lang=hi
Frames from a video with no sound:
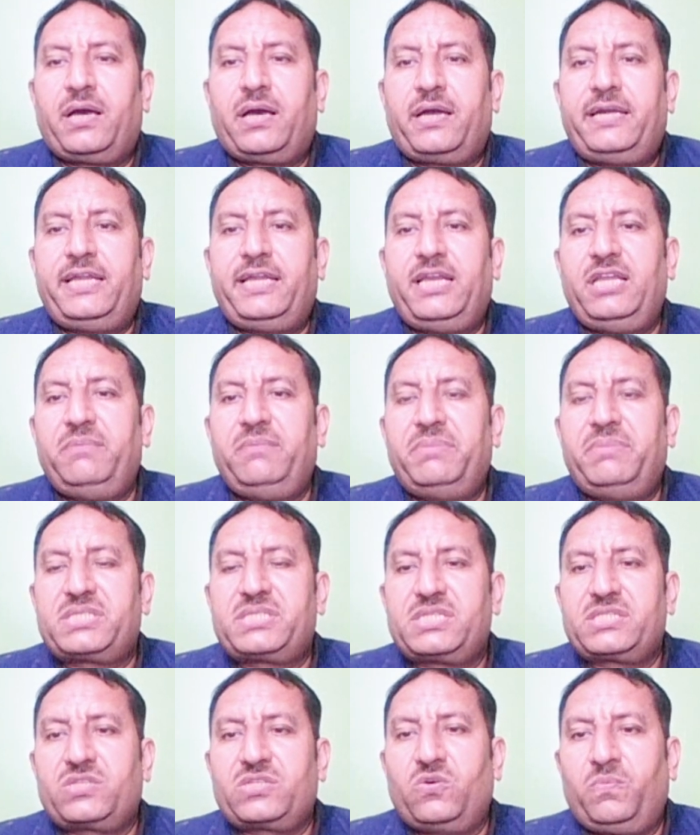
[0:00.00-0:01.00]
डेली
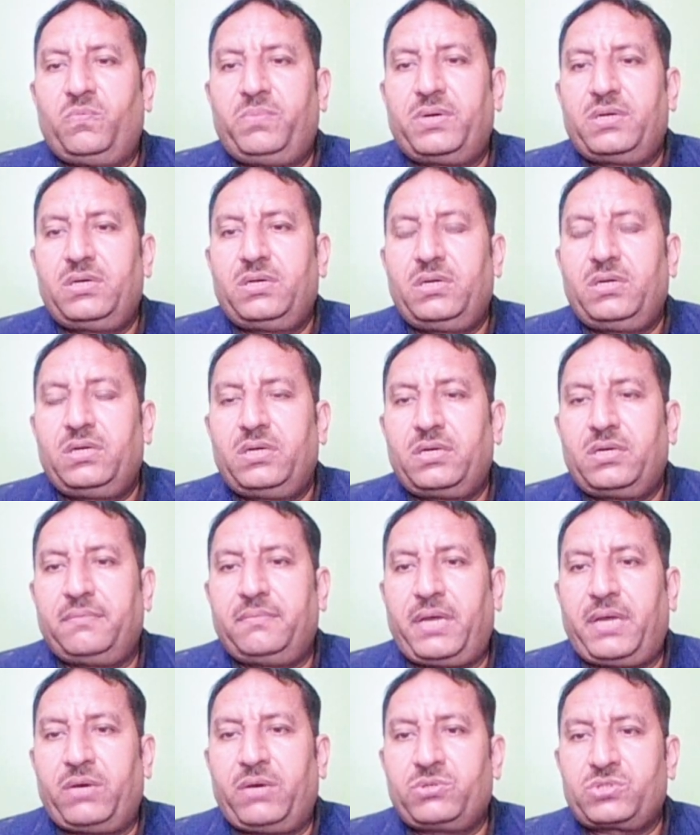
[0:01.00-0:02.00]
बेसिस के ऊपर
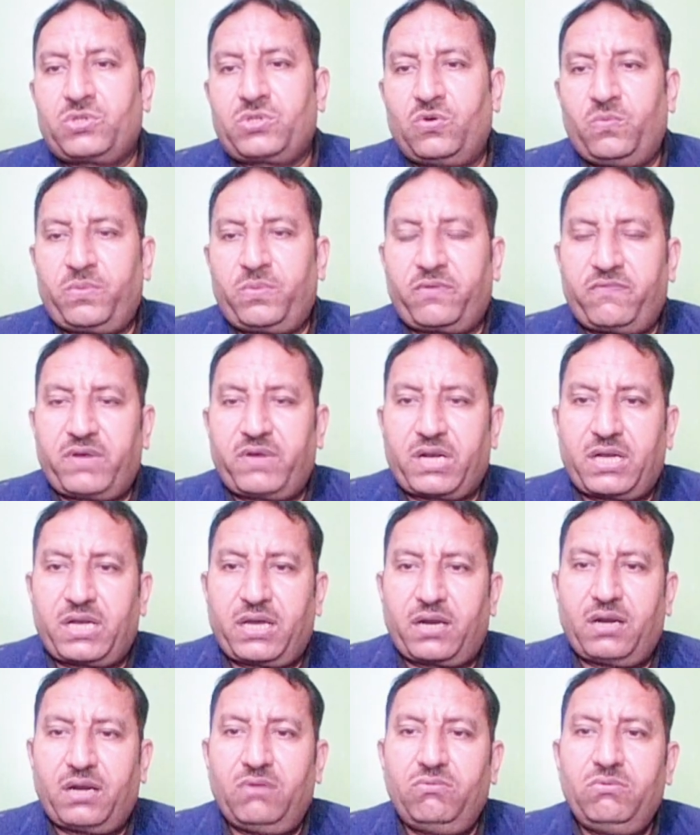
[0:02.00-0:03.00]
मैं उसके ऊपर वर्क
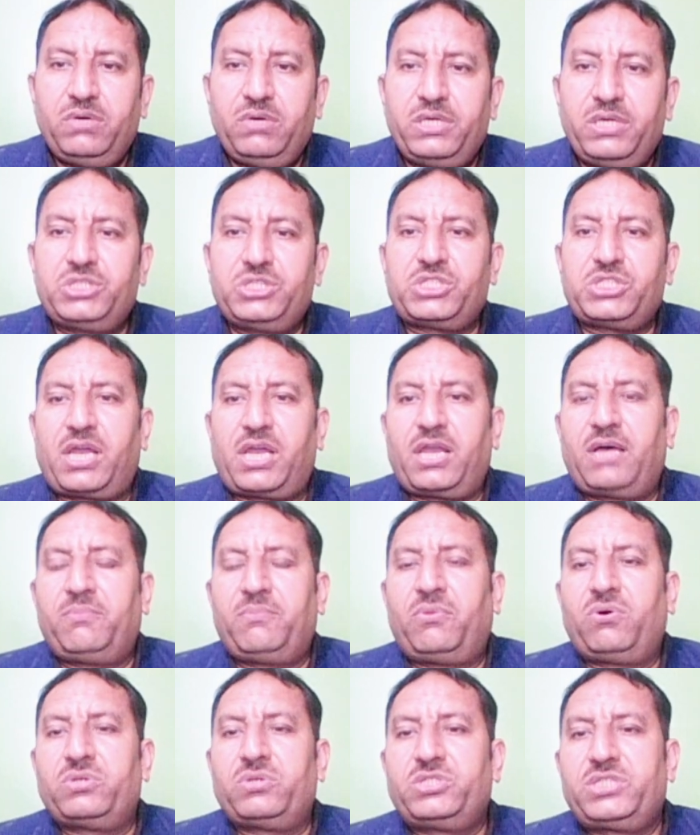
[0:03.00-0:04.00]
कर रहा हूँ इन
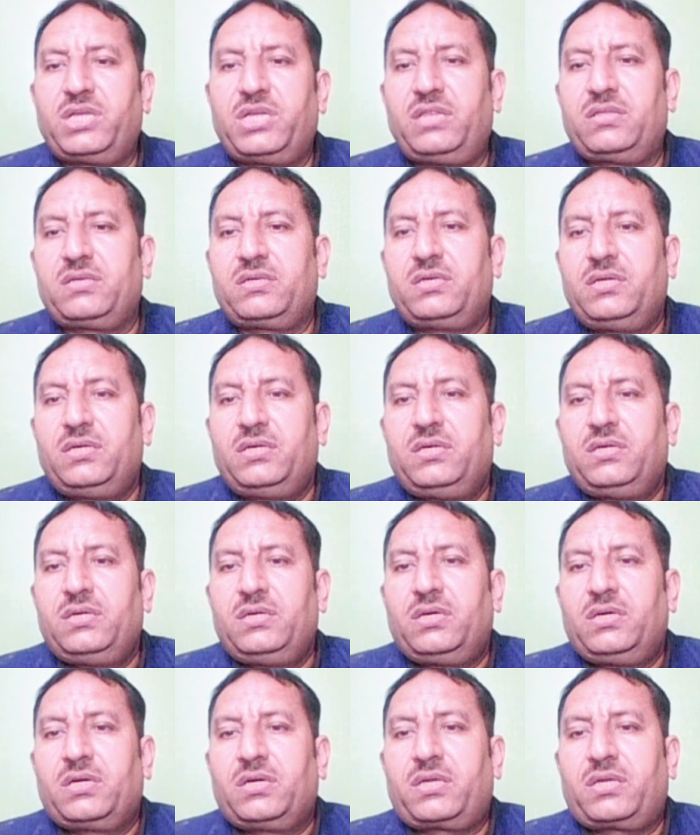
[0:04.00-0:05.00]
बहुत जल्द
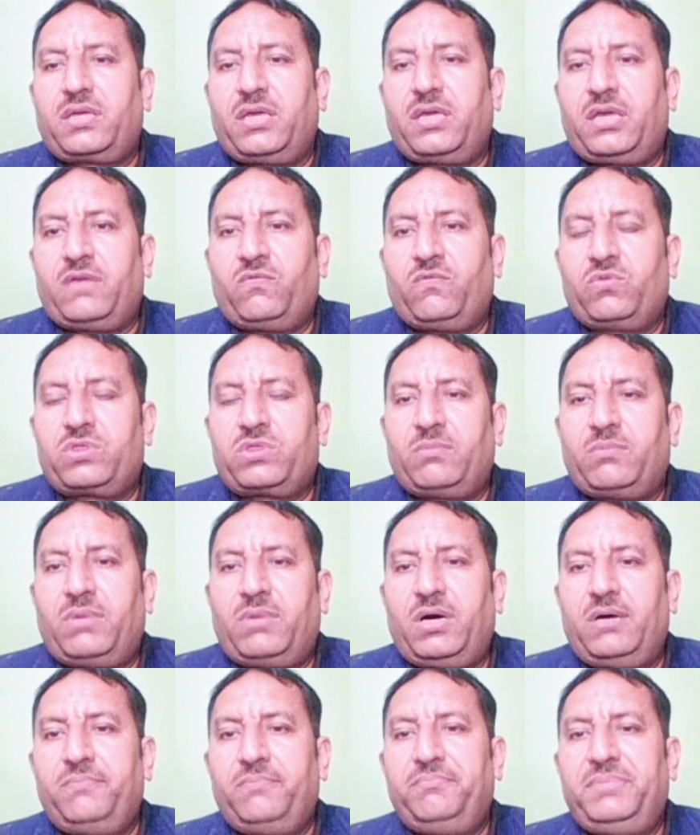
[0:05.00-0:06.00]
कि वो
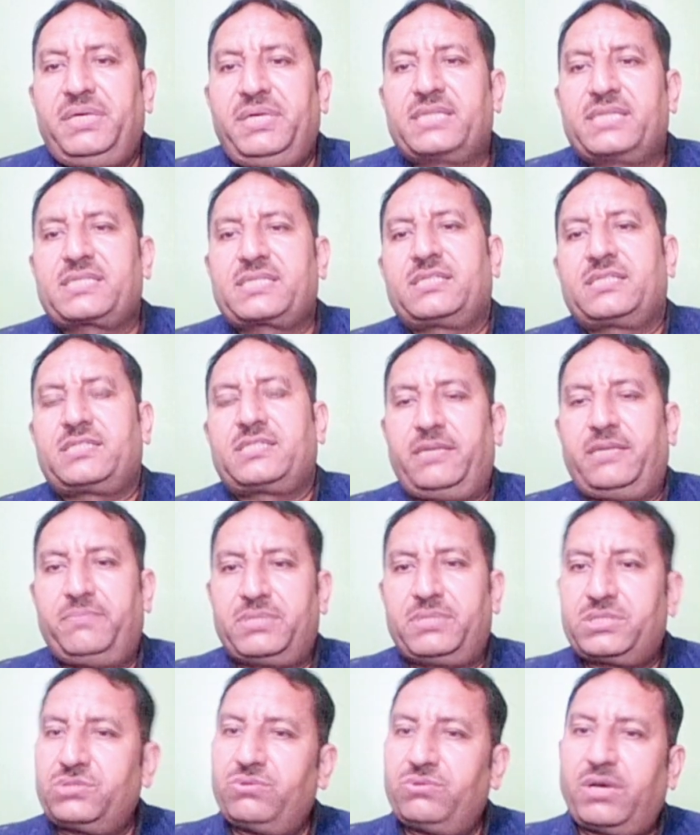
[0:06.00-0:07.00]
तमाम बीएस का
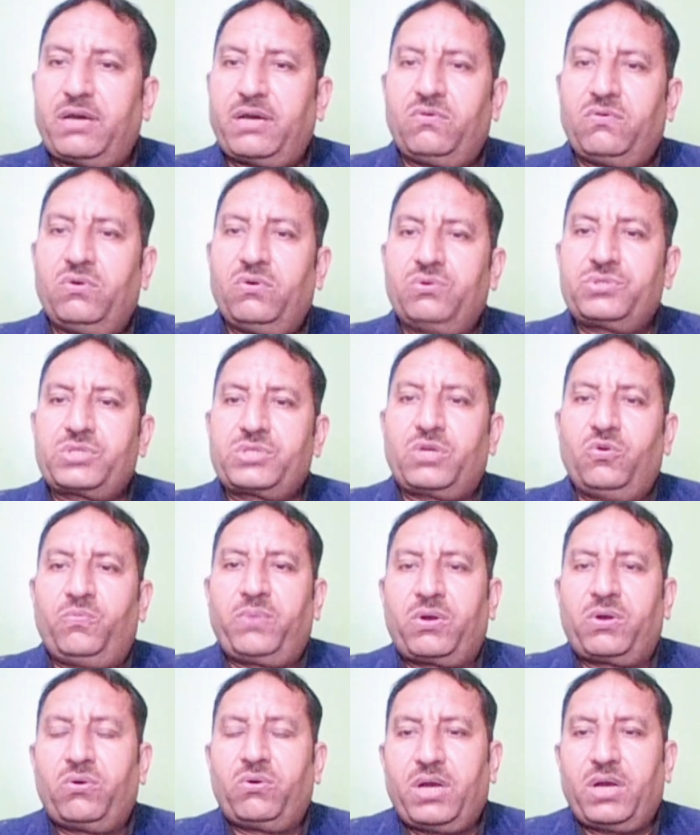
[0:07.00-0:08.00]
सिलेबस जो है वो उसके
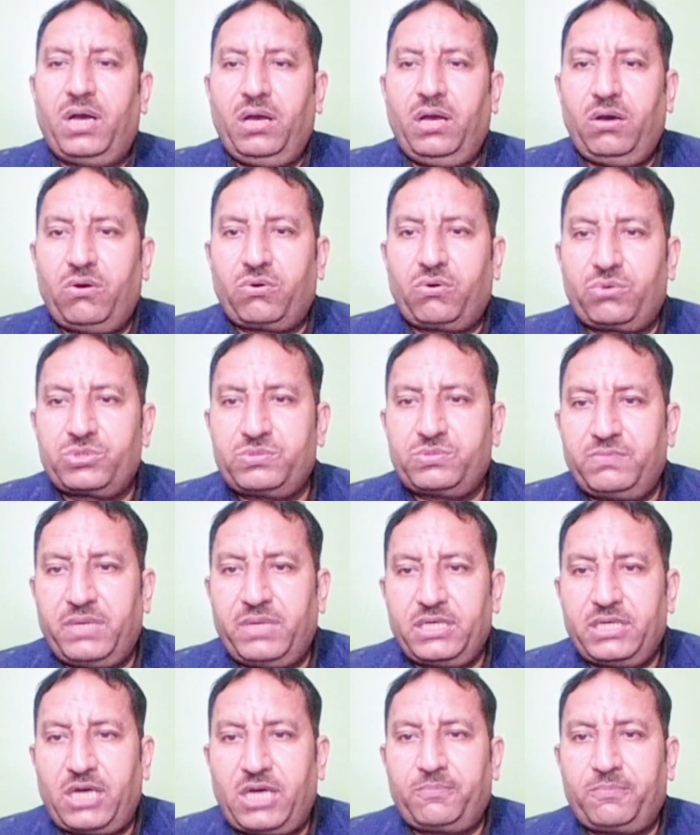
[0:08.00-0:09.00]
ऊपर होगा और
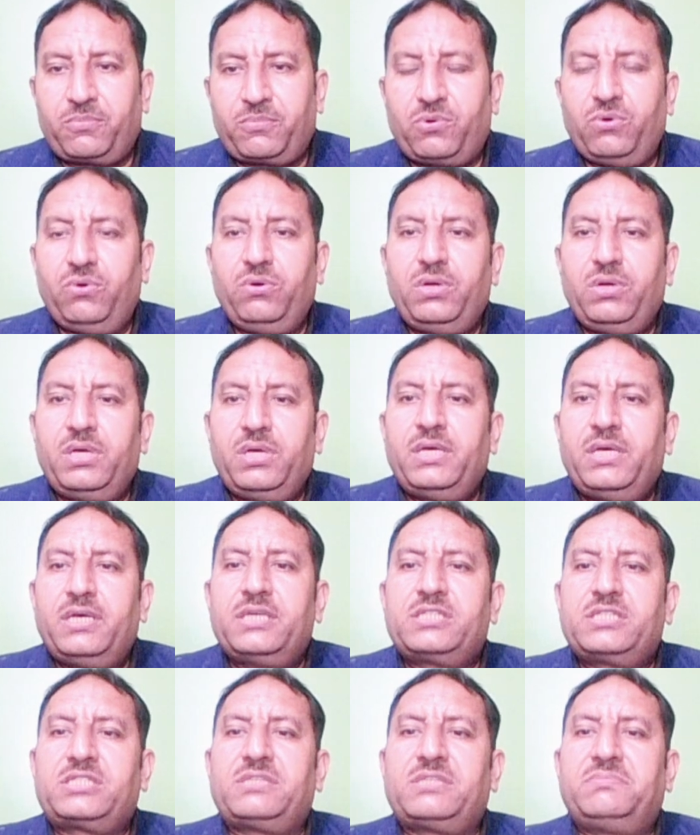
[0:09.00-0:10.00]
उसमें आपको
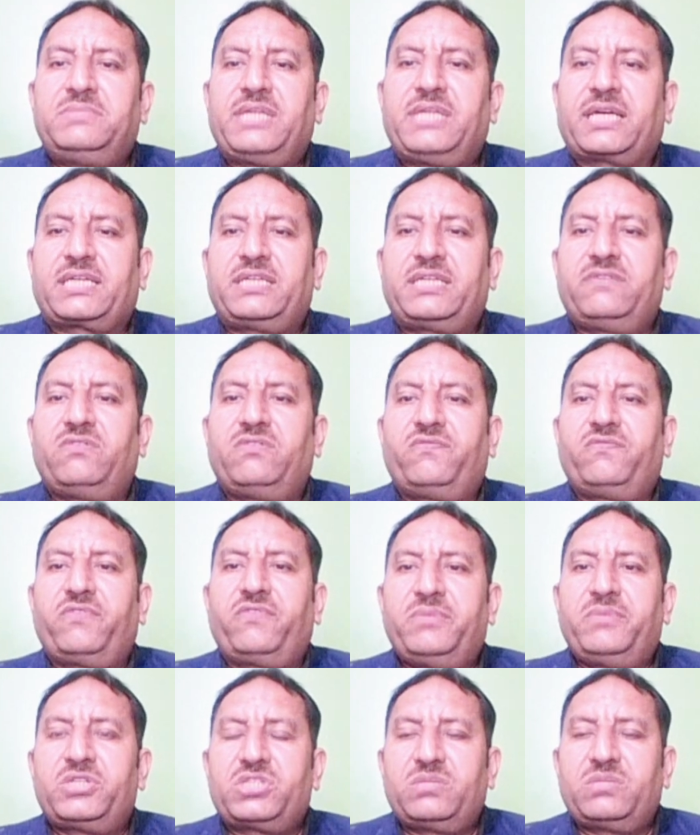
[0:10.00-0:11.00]
सब्जेक्टिव
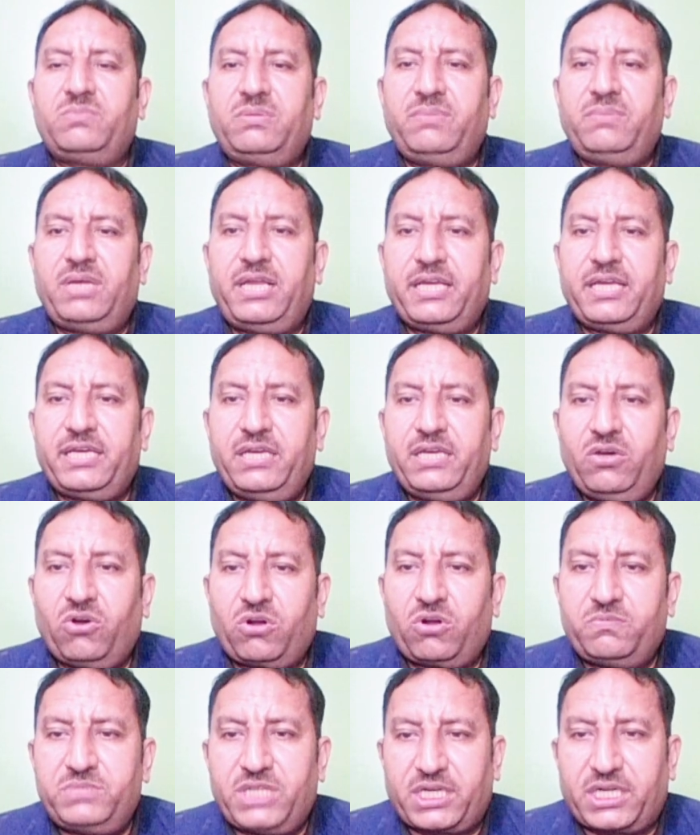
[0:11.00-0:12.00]
इन्फॉर्मेशन भी मिलेगी
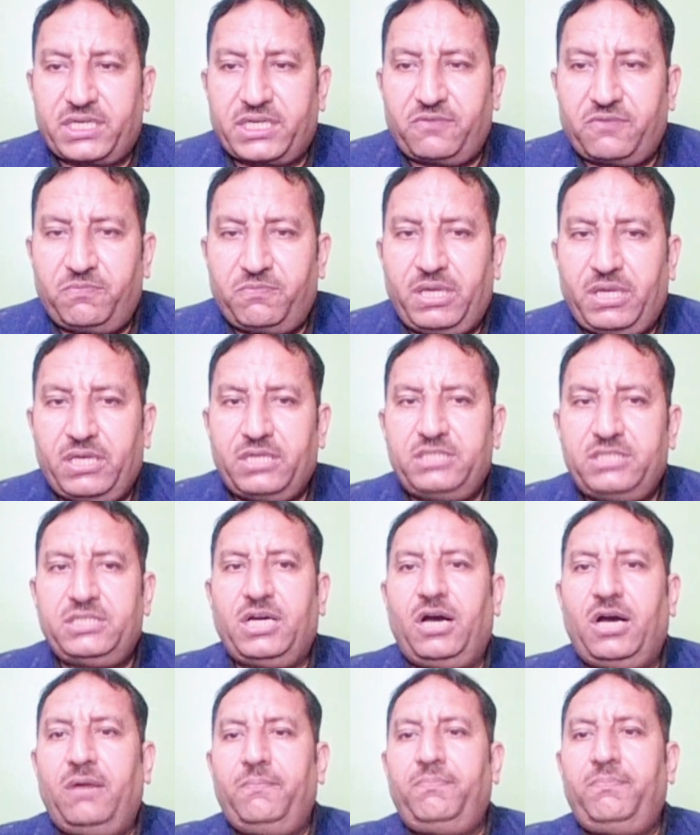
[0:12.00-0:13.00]
और ऑब्जेक्टिव भी
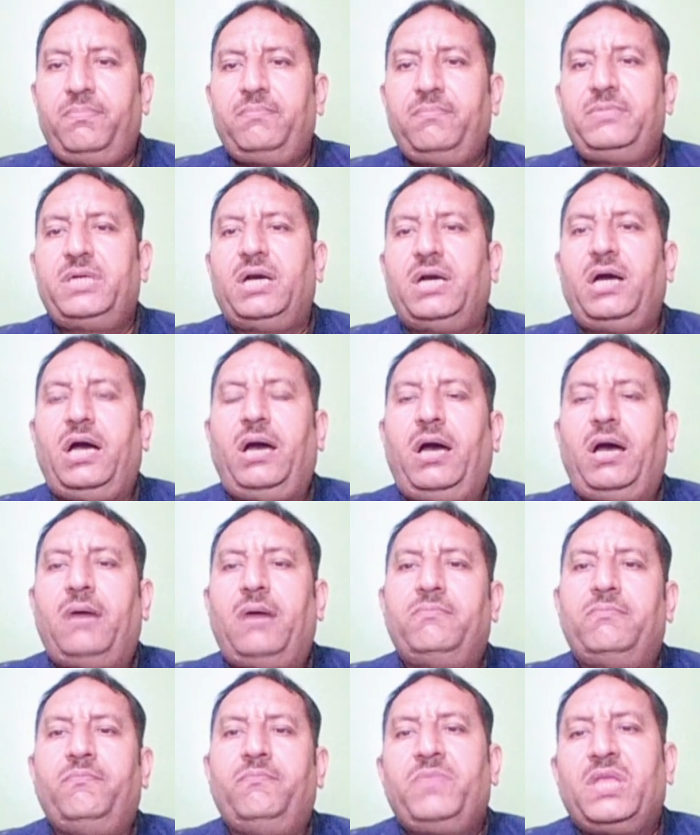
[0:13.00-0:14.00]
यहाँ यहाँ
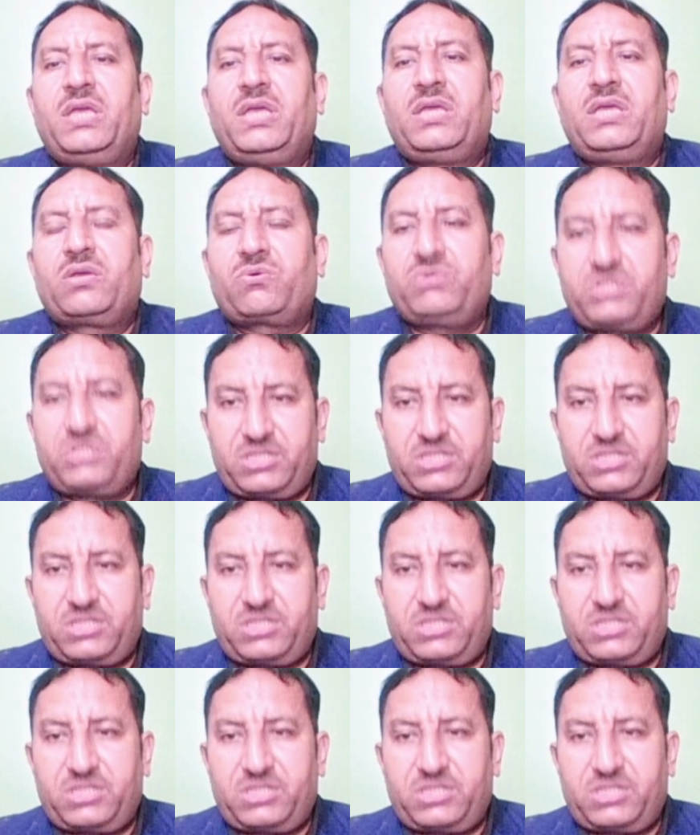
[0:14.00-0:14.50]
हम कुछ